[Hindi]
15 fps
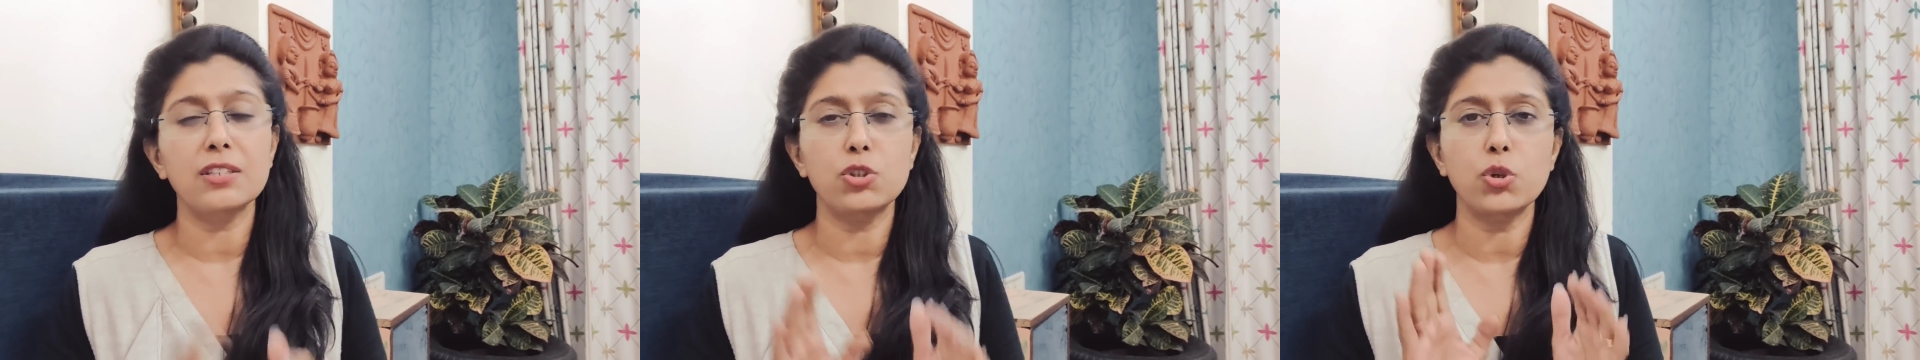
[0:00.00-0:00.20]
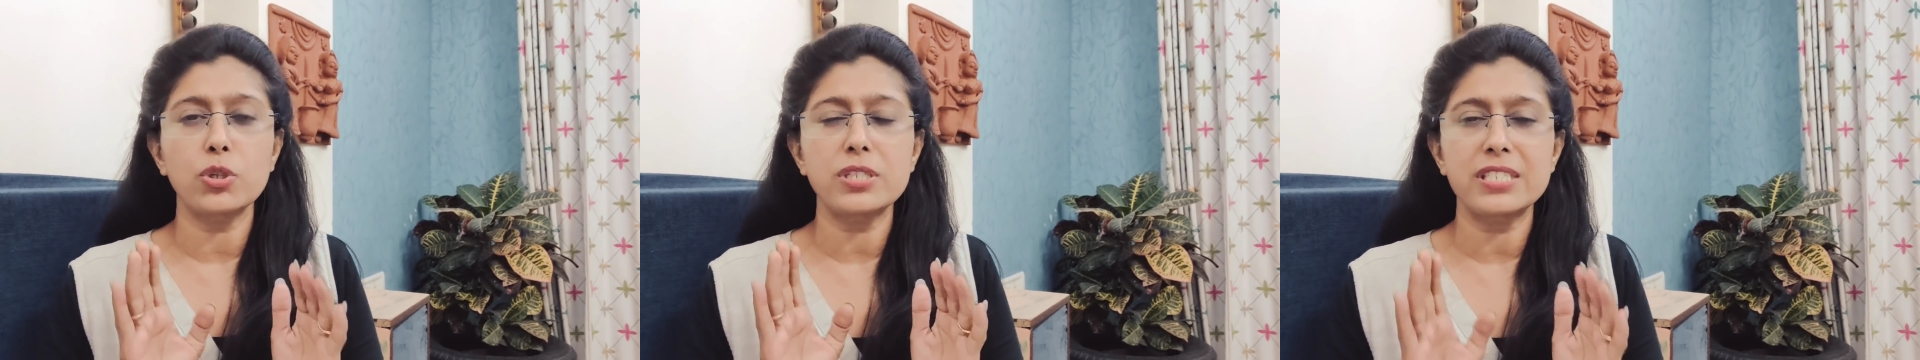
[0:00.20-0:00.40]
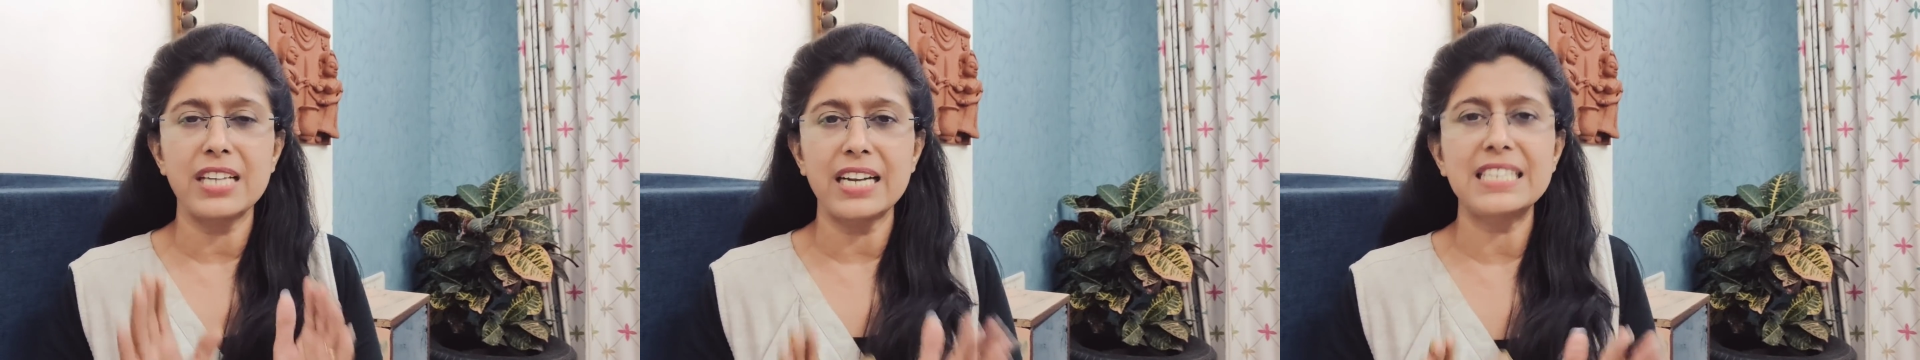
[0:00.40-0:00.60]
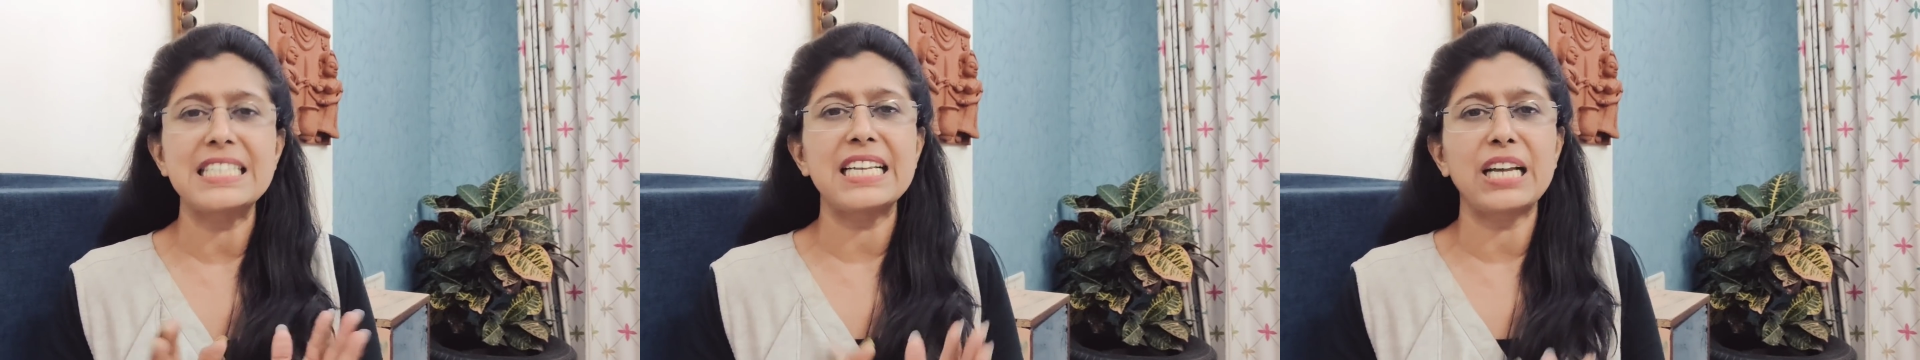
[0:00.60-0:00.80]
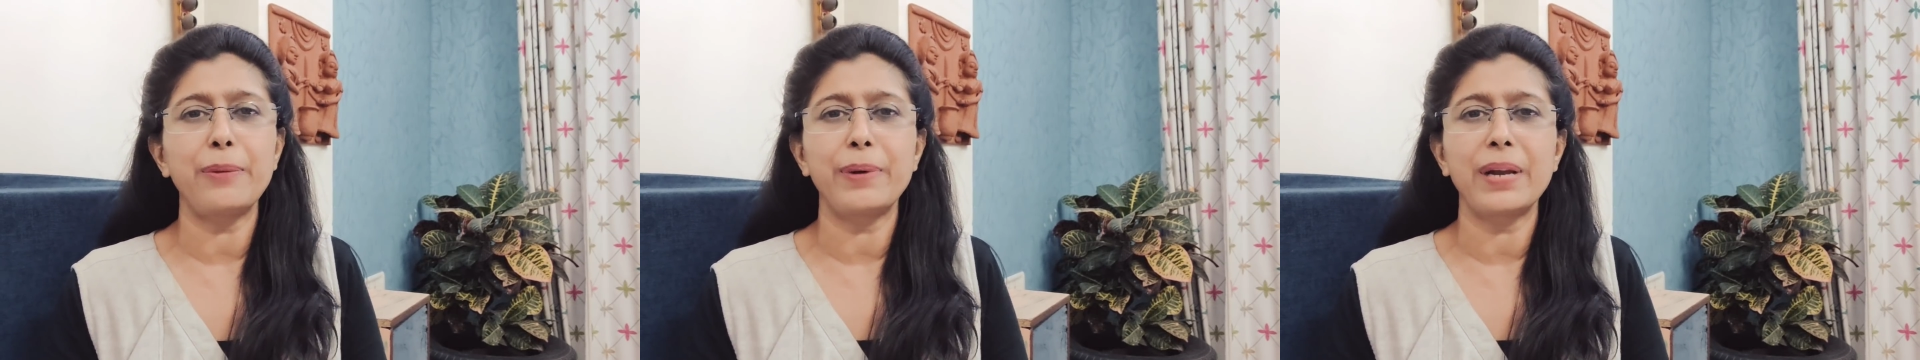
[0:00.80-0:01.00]
जो सेट
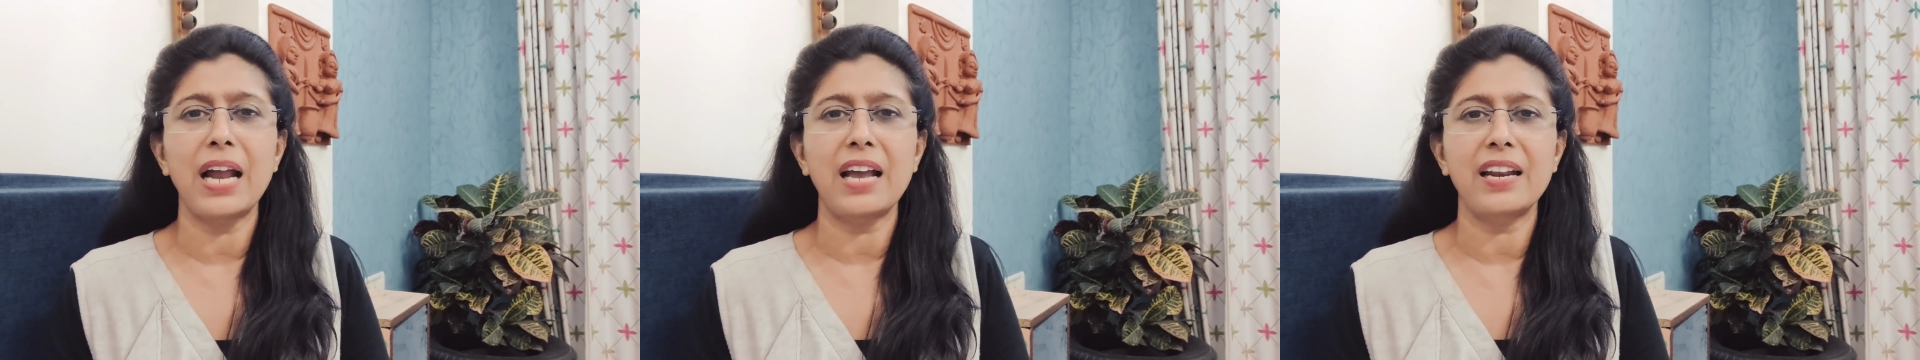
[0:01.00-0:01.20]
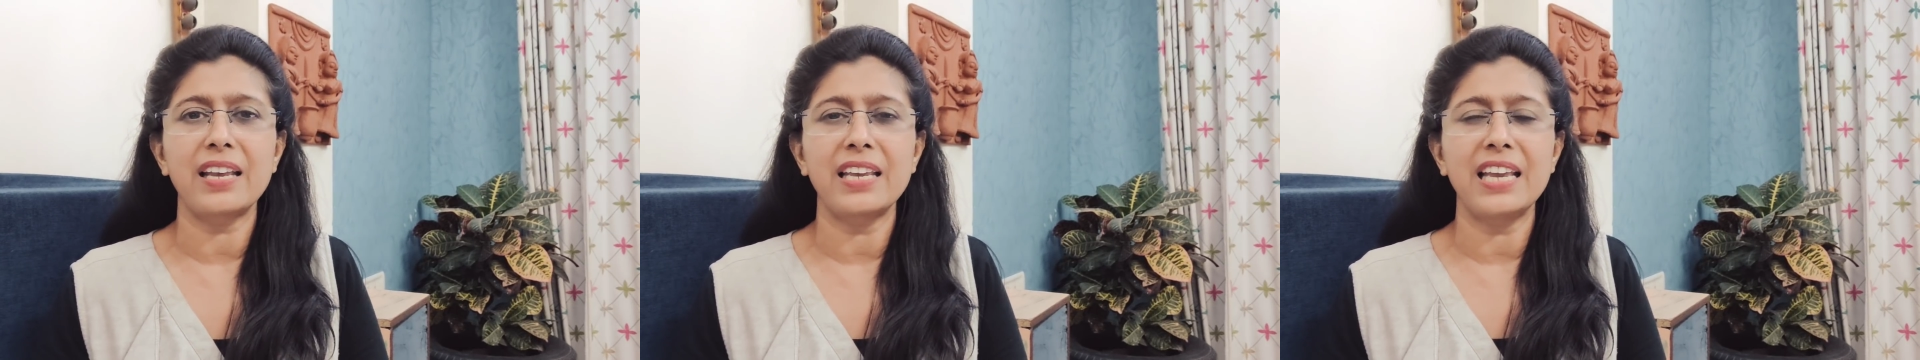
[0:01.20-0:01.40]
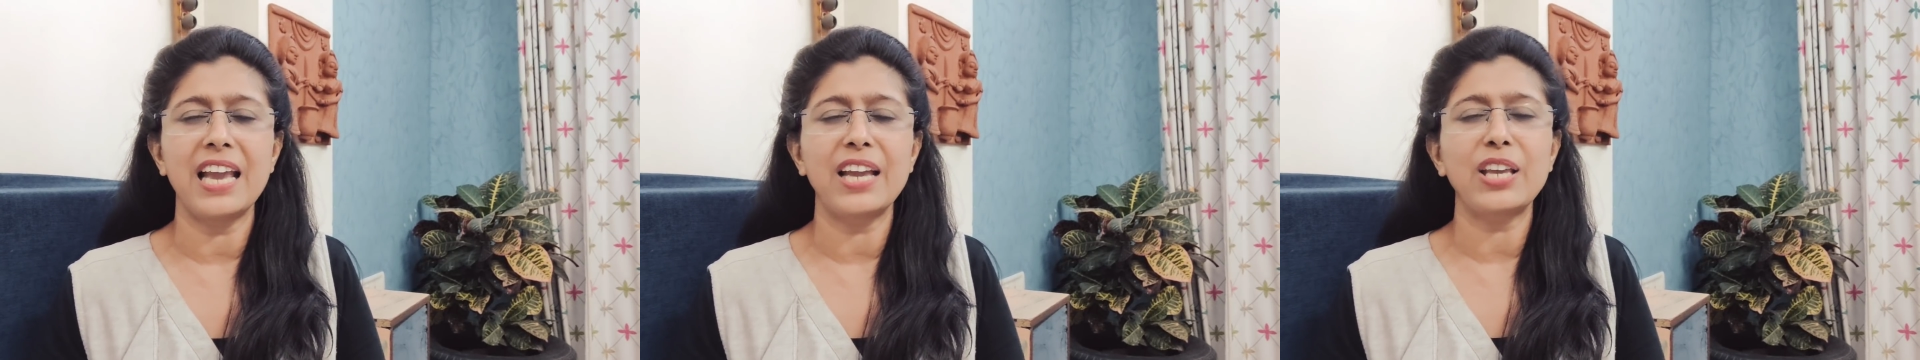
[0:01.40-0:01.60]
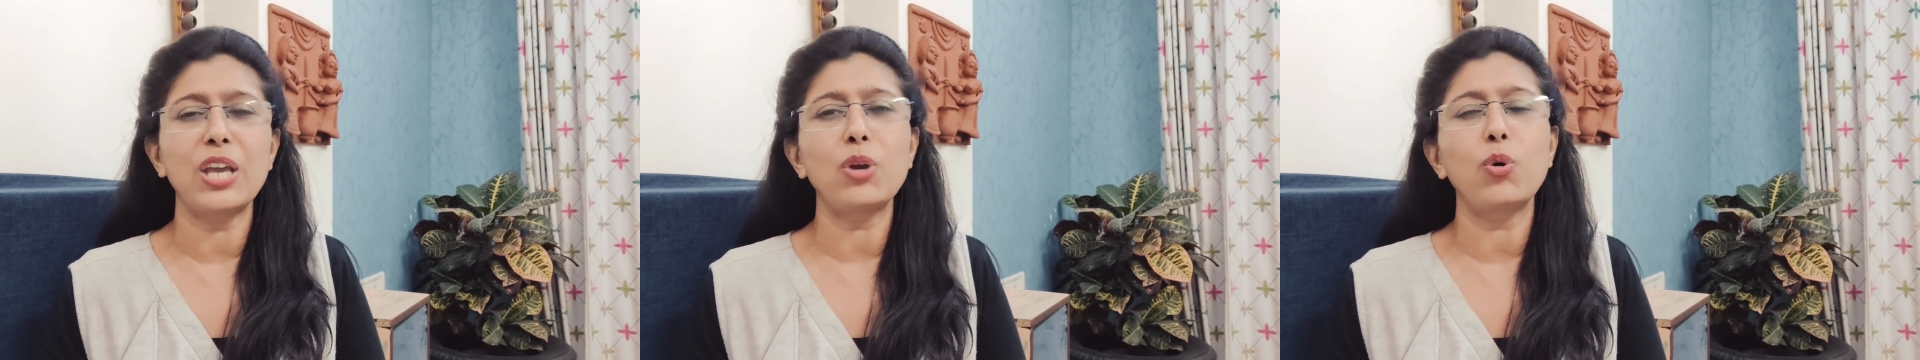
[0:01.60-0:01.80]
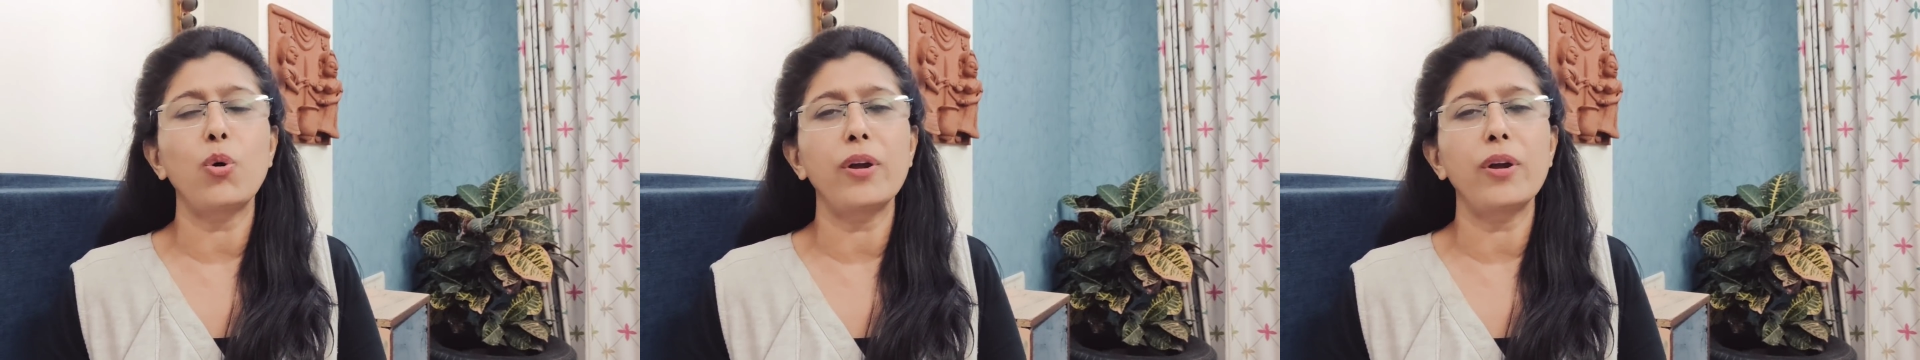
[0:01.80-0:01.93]
से खबर आ रही है कि